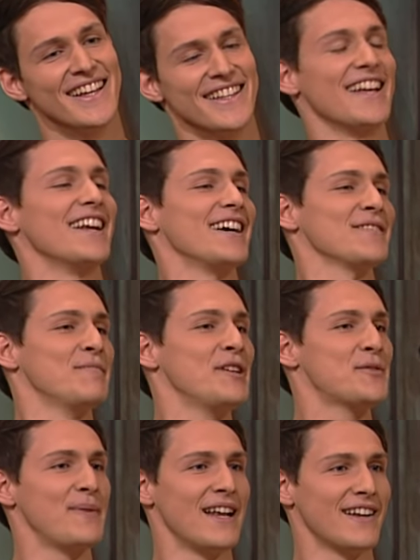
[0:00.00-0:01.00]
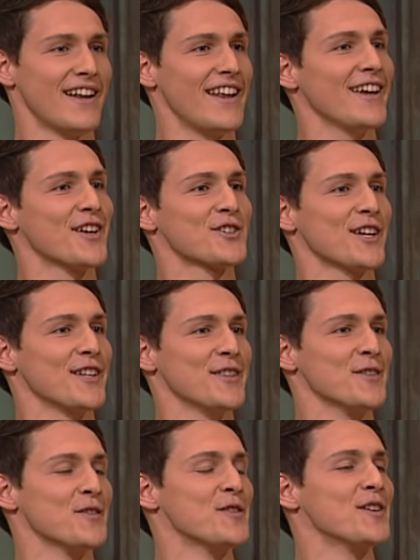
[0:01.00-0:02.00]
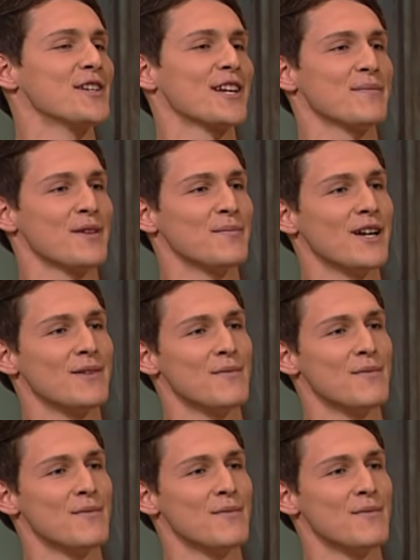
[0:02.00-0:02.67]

Nein, da hat ein Mitspieler in der Nähe gestanden und ich habe den Ball